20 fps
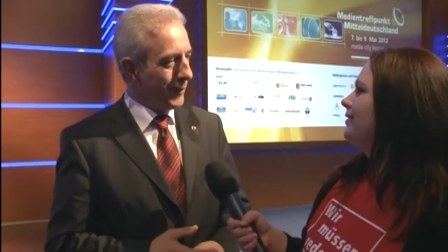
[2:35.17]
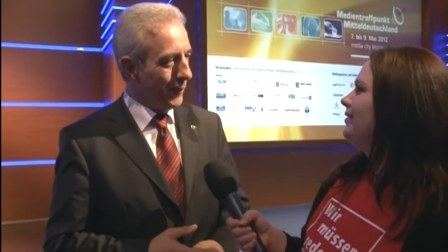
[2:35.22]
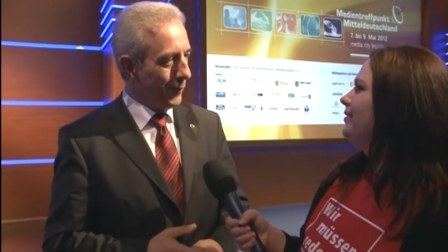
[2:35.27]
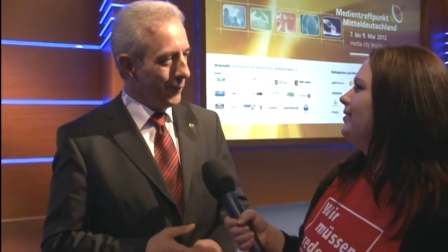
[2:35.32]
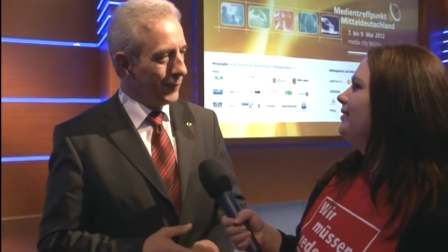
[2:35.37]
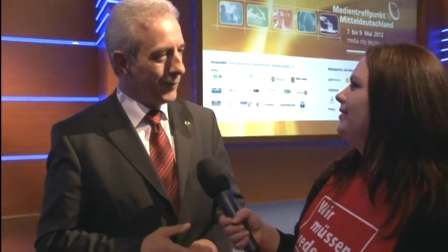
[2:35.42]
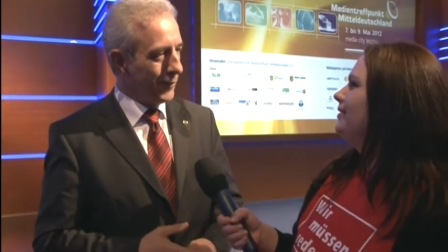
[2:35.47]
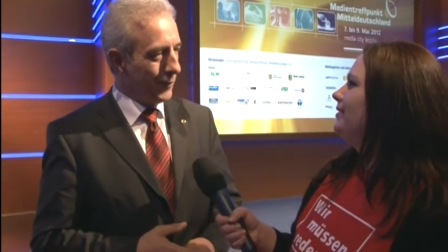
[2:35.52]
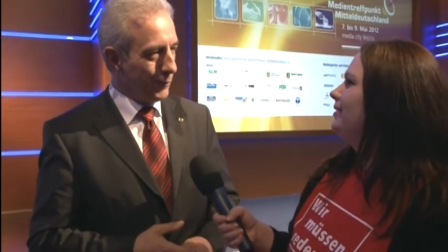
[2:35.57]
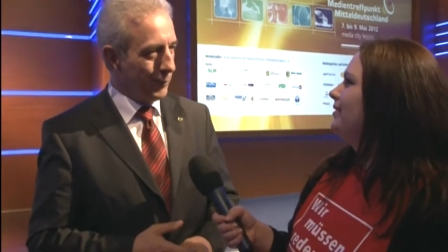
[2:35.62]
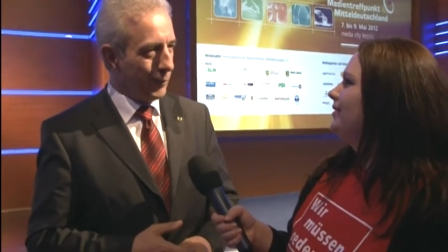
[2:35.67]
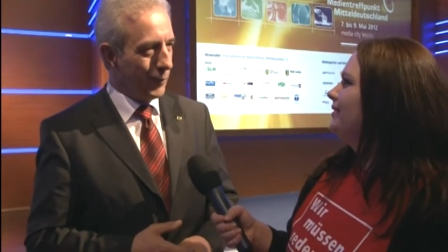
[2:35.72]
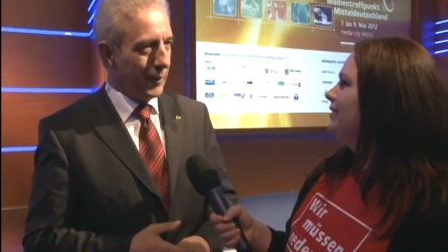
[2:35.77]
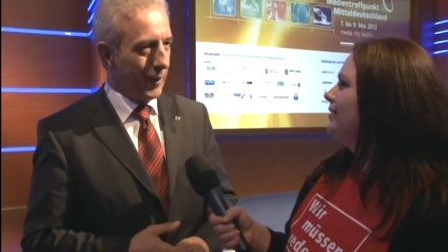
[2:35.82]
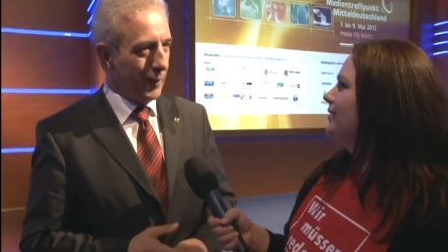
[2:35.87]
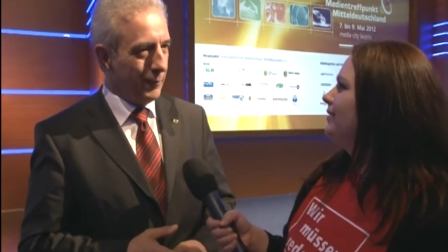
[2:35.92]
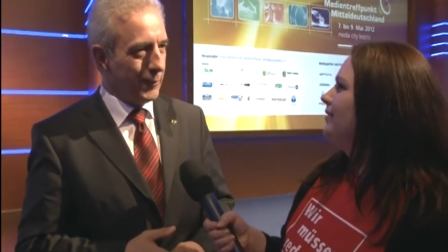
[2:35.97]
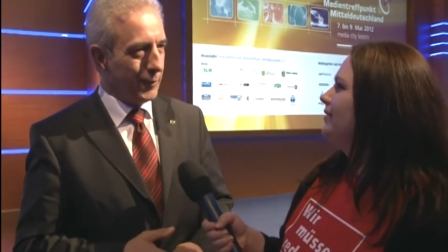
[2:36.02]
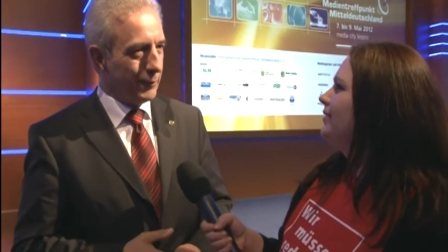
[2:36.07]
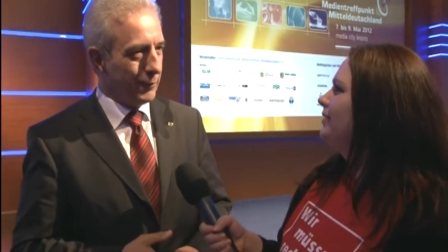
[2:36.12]
auch das
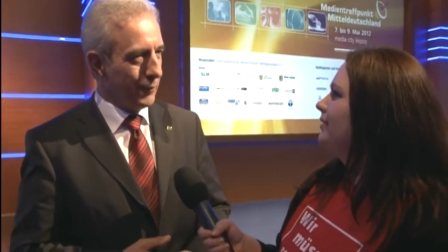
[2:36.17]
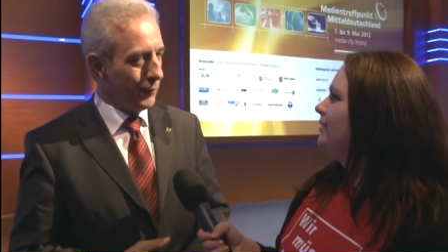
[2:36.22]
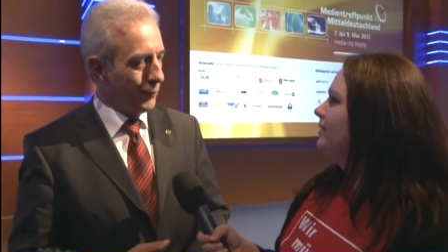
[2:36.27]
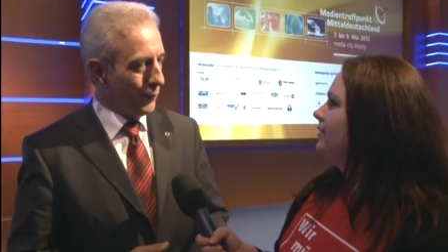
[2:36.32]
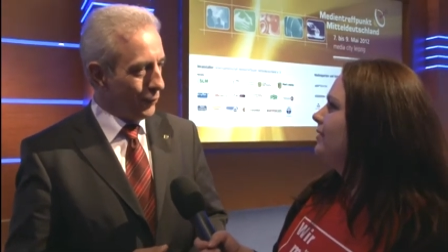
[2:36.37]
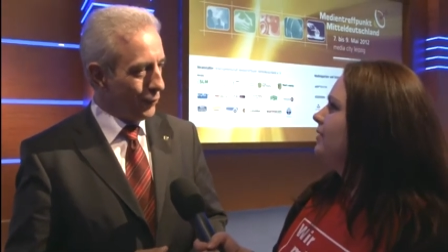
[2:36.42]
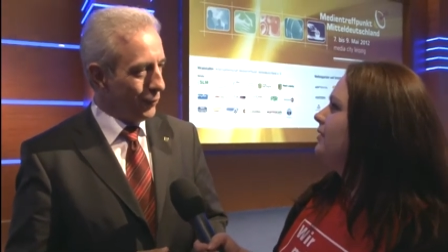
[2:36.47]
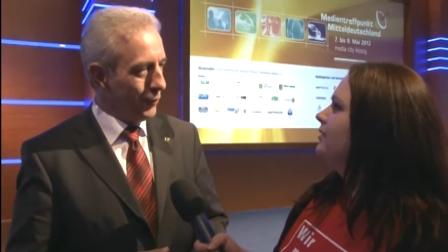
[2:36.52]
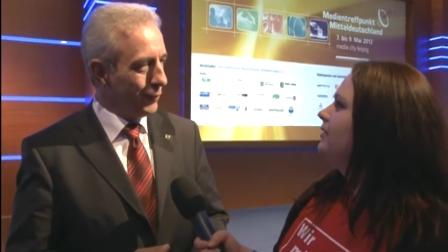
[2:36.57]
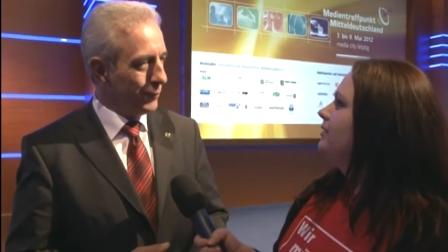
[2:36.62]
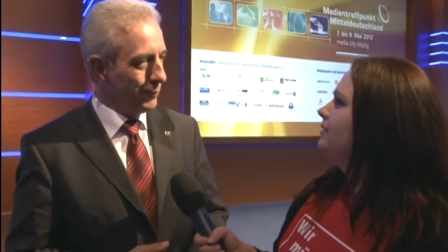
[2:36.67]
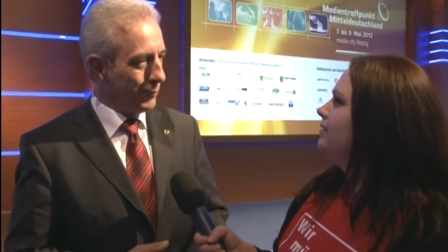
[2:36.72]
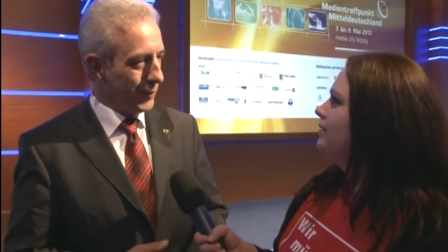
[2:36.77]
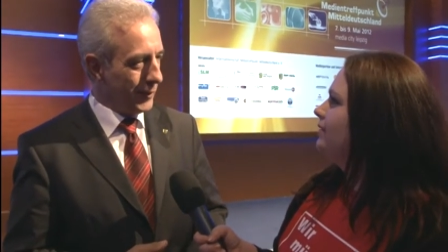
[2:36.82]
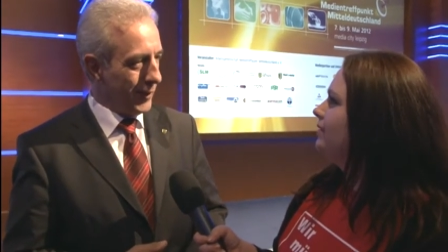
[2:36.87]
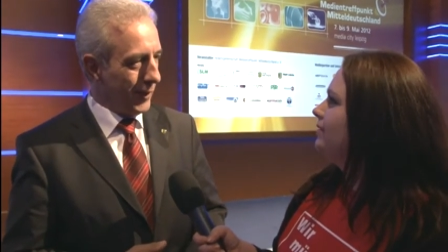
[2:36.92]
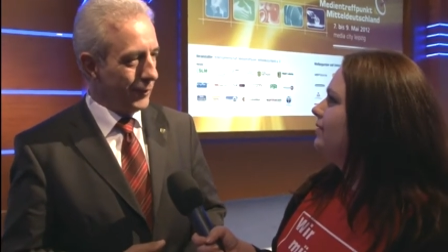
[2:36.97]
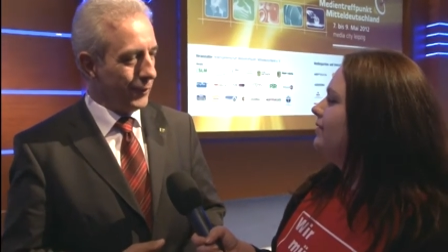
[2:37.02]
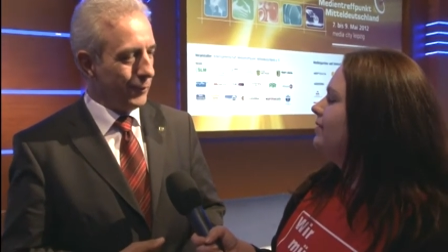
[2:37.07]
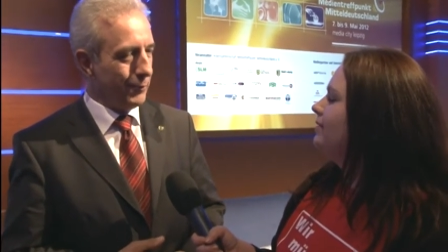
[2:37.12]
Programm etwas frischer und
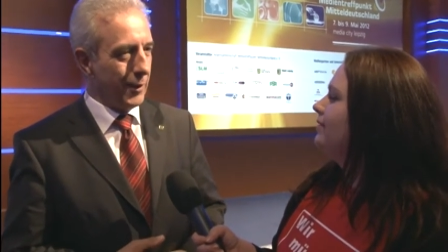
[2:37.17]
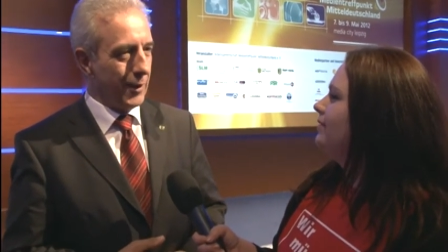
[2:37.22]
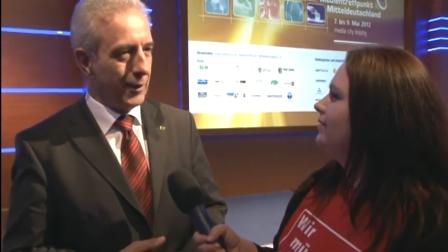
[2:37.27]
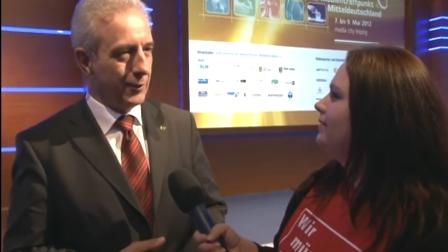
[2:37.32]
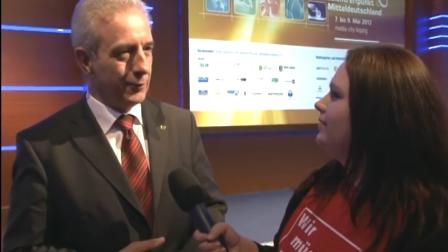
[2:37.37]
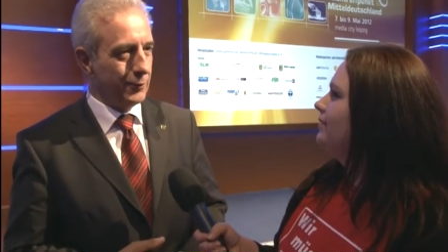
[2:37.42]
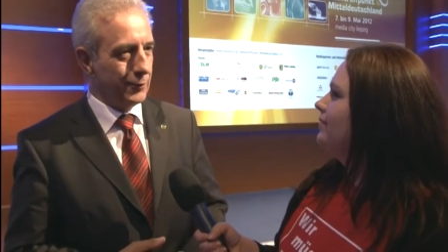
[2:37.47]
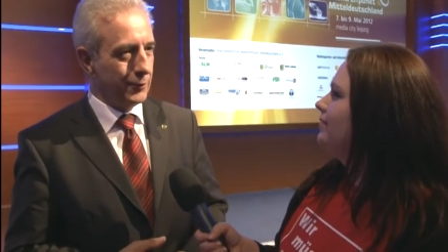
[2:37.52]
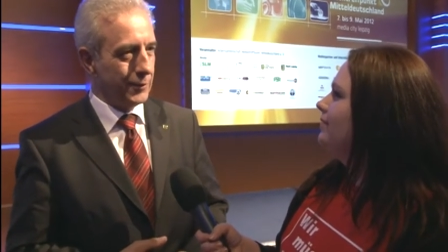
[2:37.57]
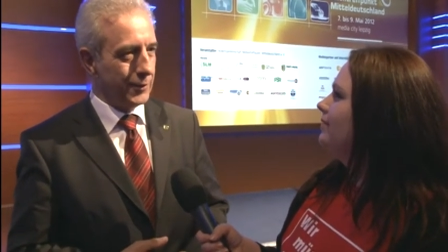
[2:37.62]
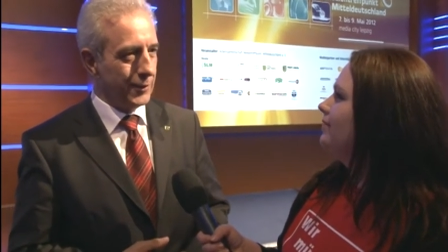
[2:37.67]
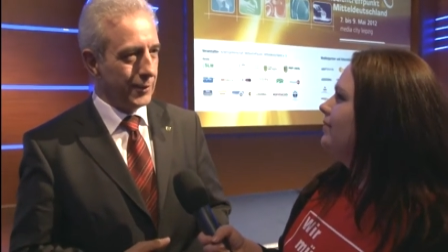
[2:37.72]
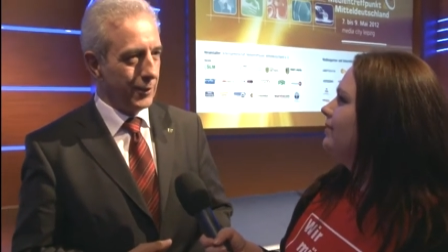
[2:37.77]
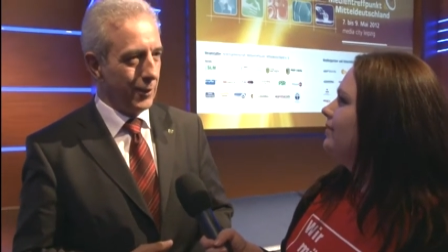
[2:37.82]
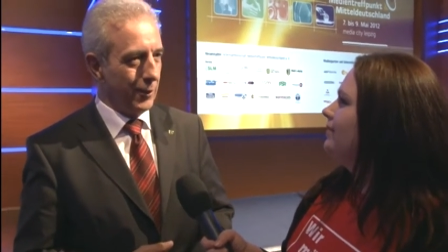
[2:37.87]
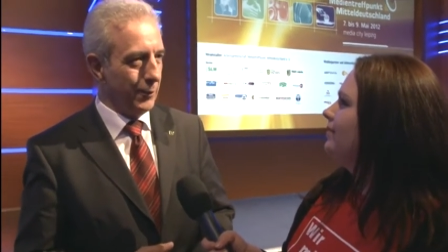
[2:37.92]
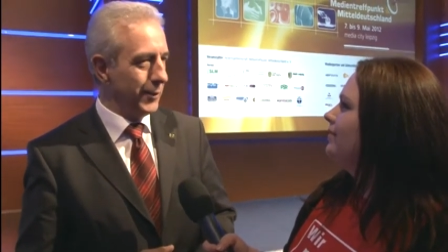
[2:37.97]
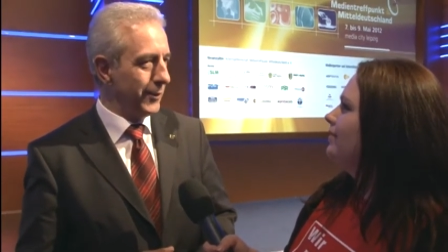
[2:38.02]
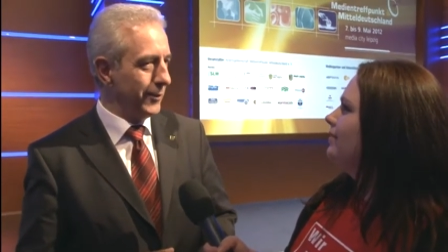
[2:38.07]
moderner machen und ich glaube,